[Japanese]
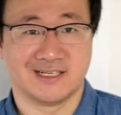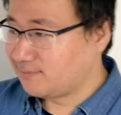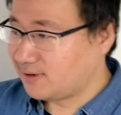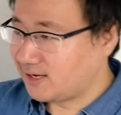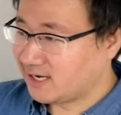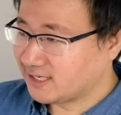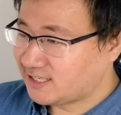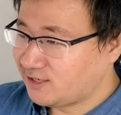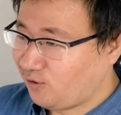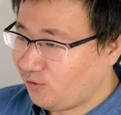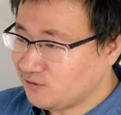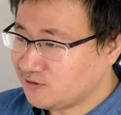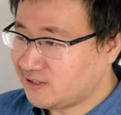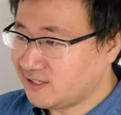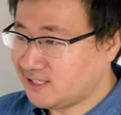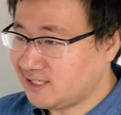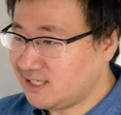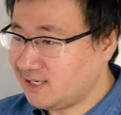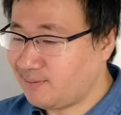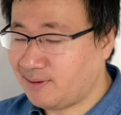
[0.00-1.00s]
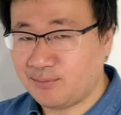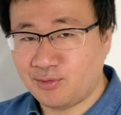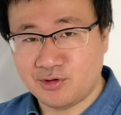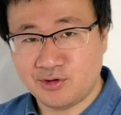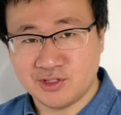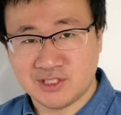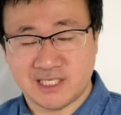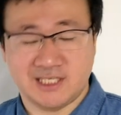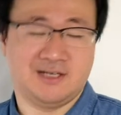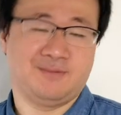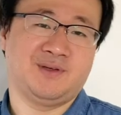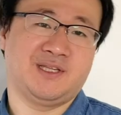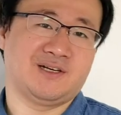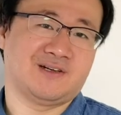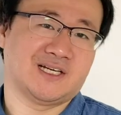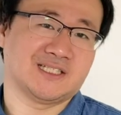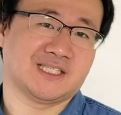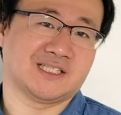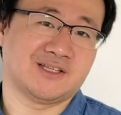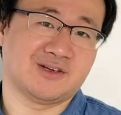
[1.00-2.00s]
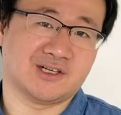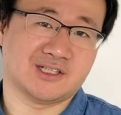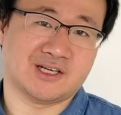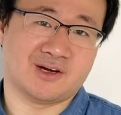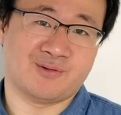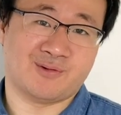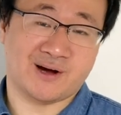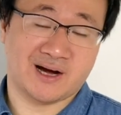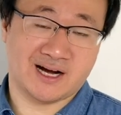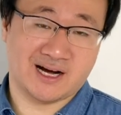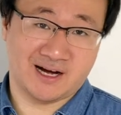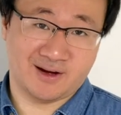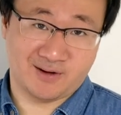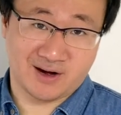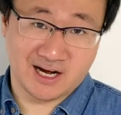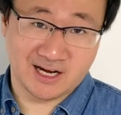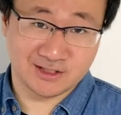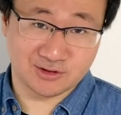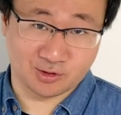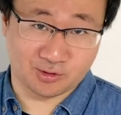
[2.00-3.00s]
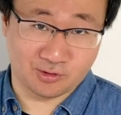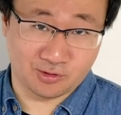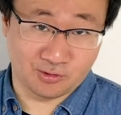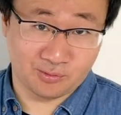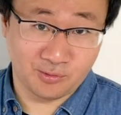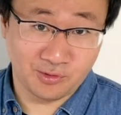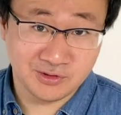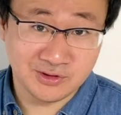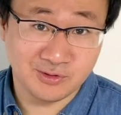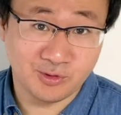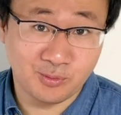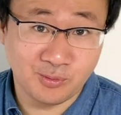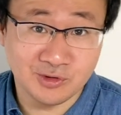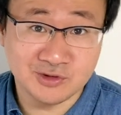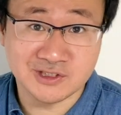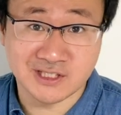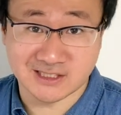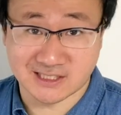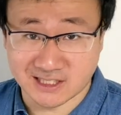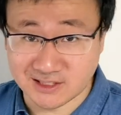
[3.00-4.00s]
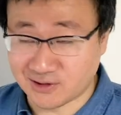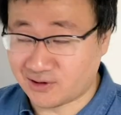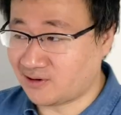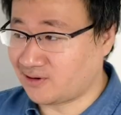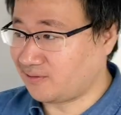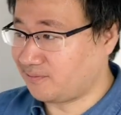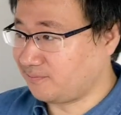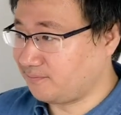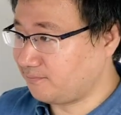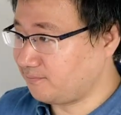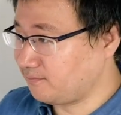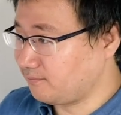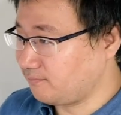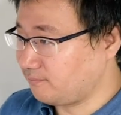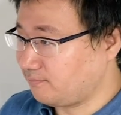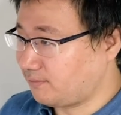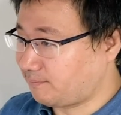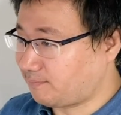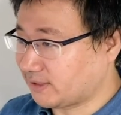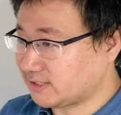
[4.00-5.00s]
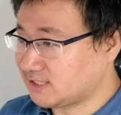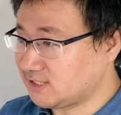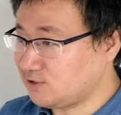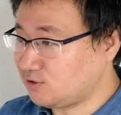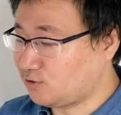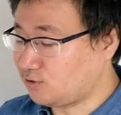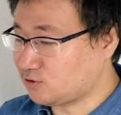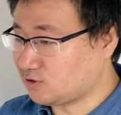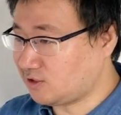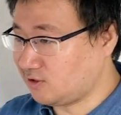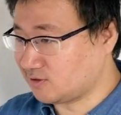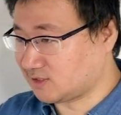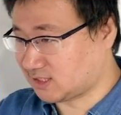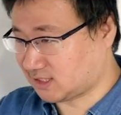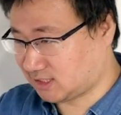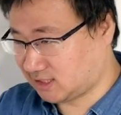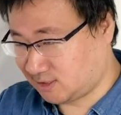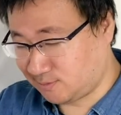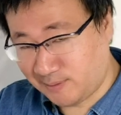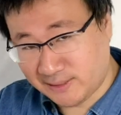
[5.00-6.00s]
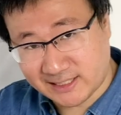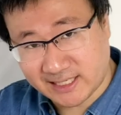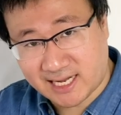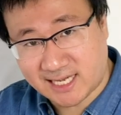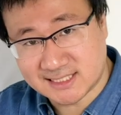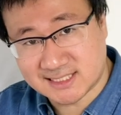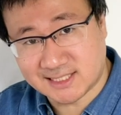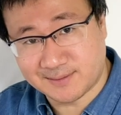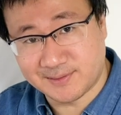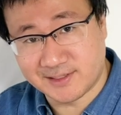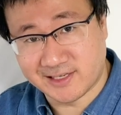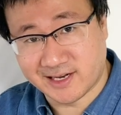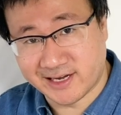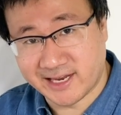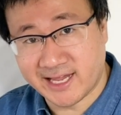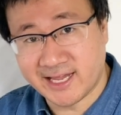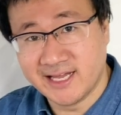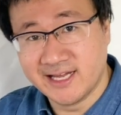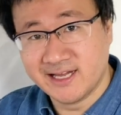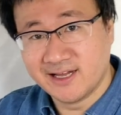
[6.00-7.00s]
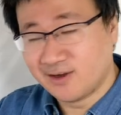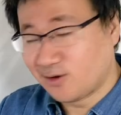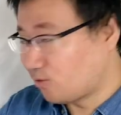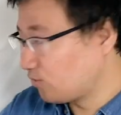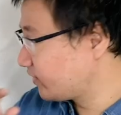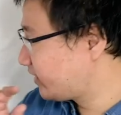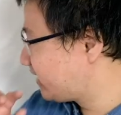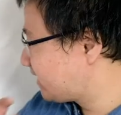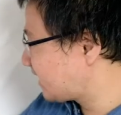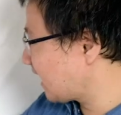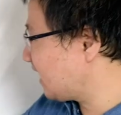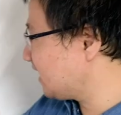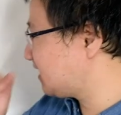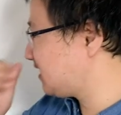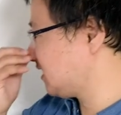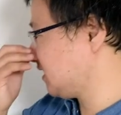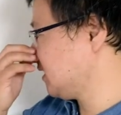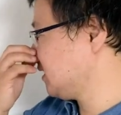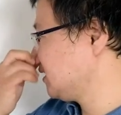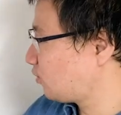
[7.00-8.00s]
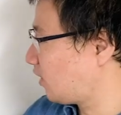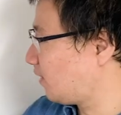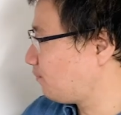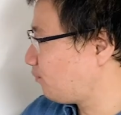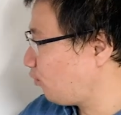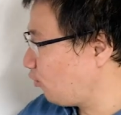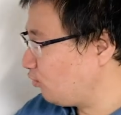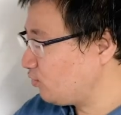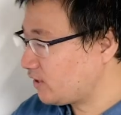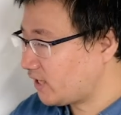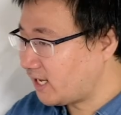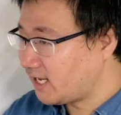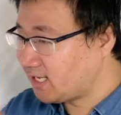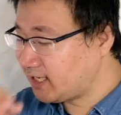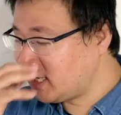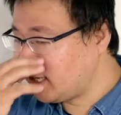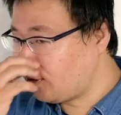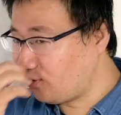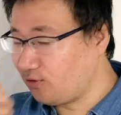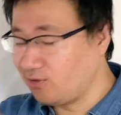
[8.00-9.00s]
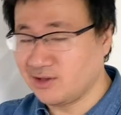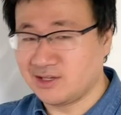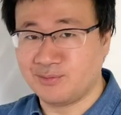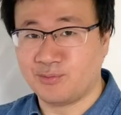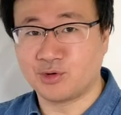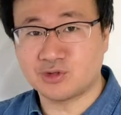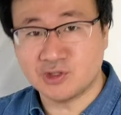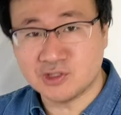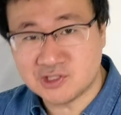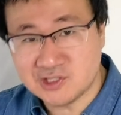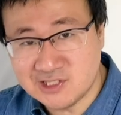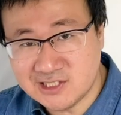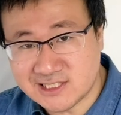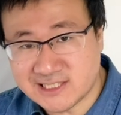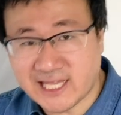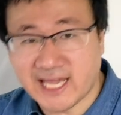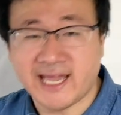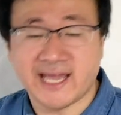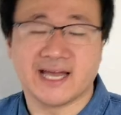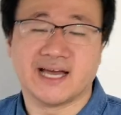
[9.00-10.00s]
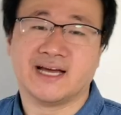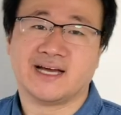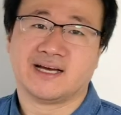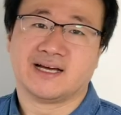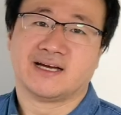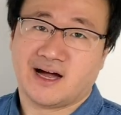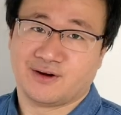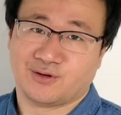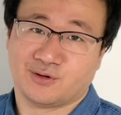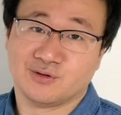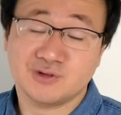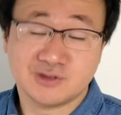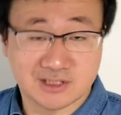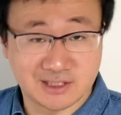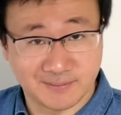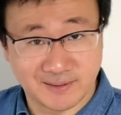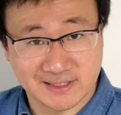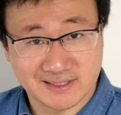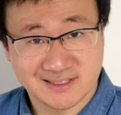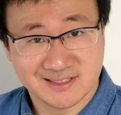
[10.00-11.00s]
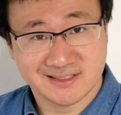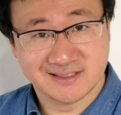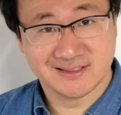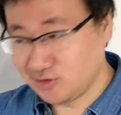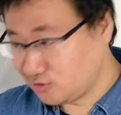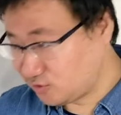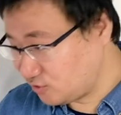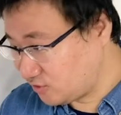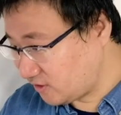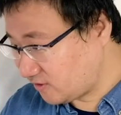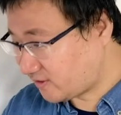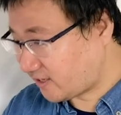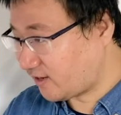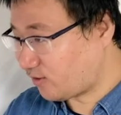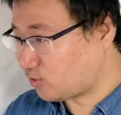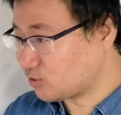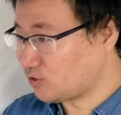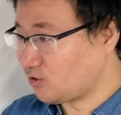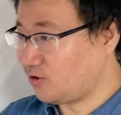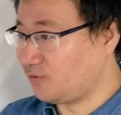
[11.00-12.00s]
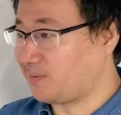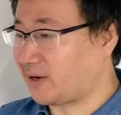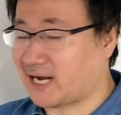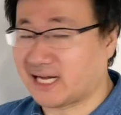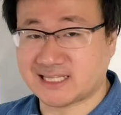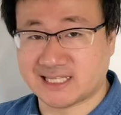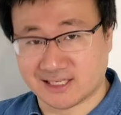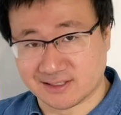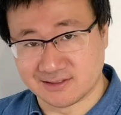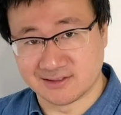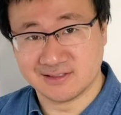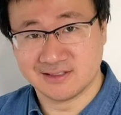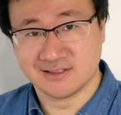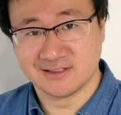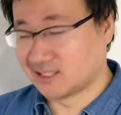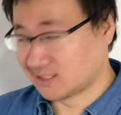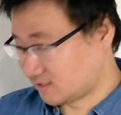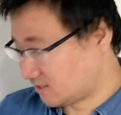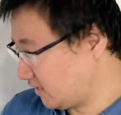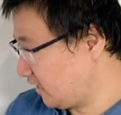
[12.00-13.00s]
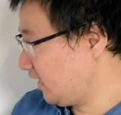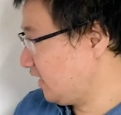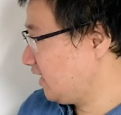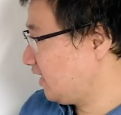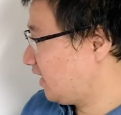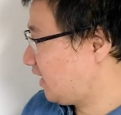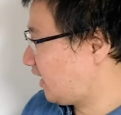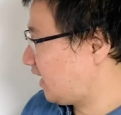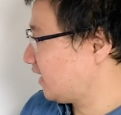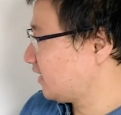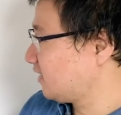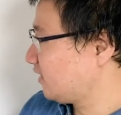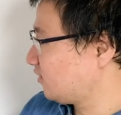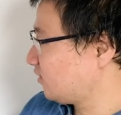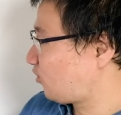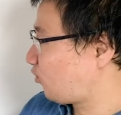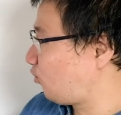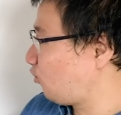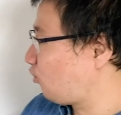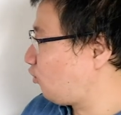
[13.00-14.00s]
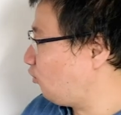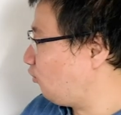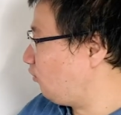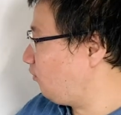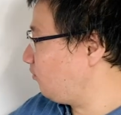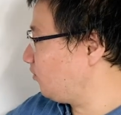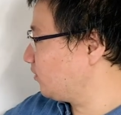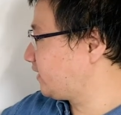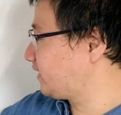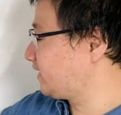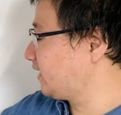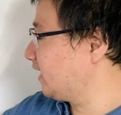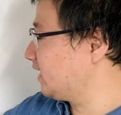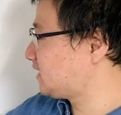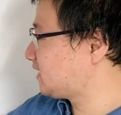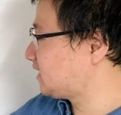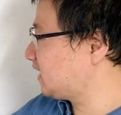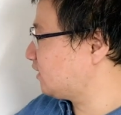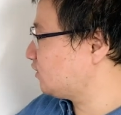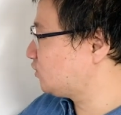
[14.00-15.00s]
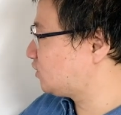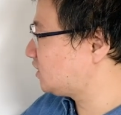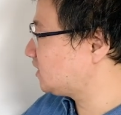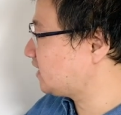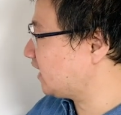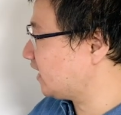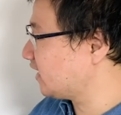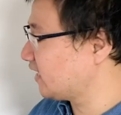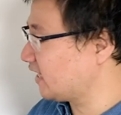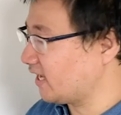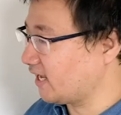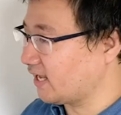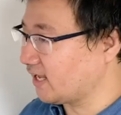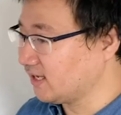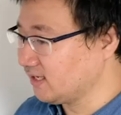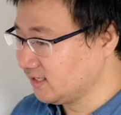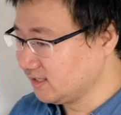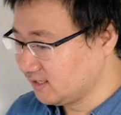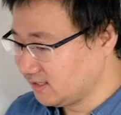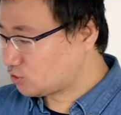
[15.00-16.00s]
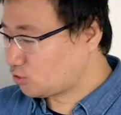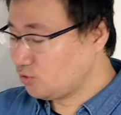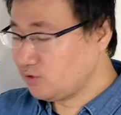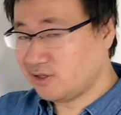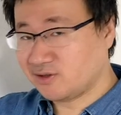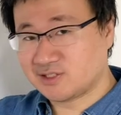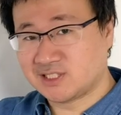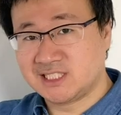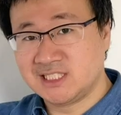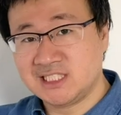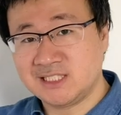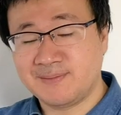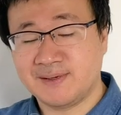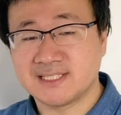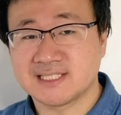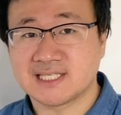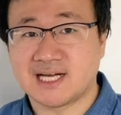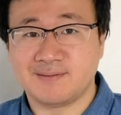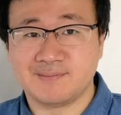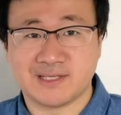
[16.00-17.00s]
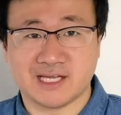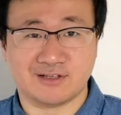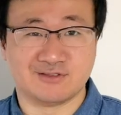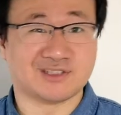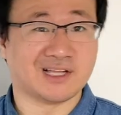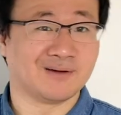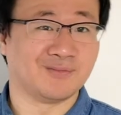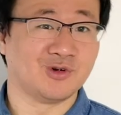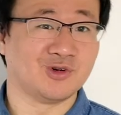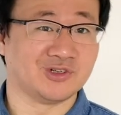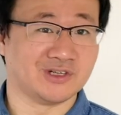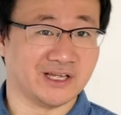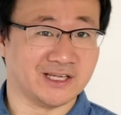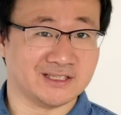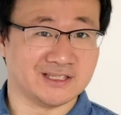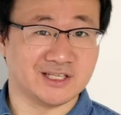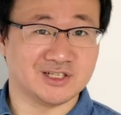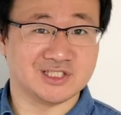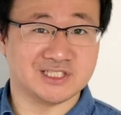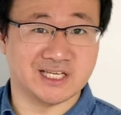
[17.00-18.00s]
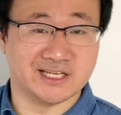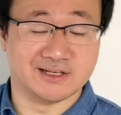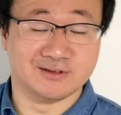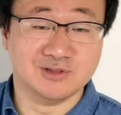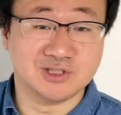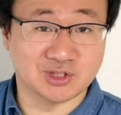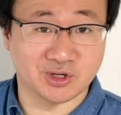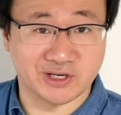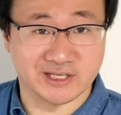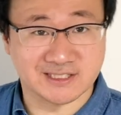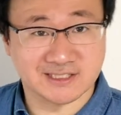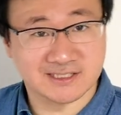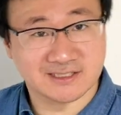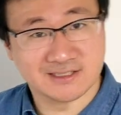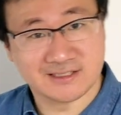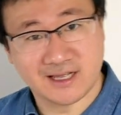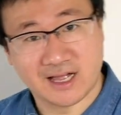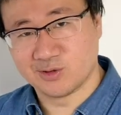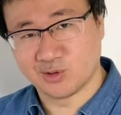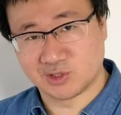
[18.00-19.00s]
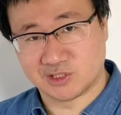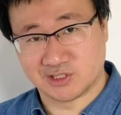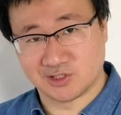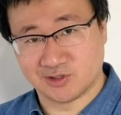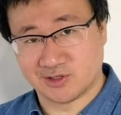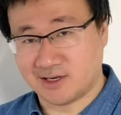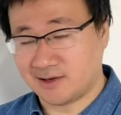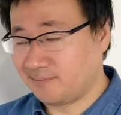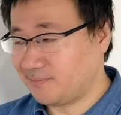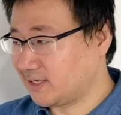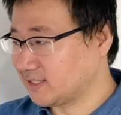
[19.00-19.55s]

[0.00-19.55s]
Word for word: まあ基本的にね、まあ僕のチャンネル見てくださってる方はわ、わかると思う、思うんですけど、まあパチンコっていうのは全て勝つためにはね、この期待値とかボーダー理論に基づいて、あの、打ってます。打ってるからこそ、まあ勝てるですね。はい。なので、ここをもう否定してる時点で、そんなの信じますかみたいな歌い文句で言ってる時点で嘘です。よろしいでしょうか。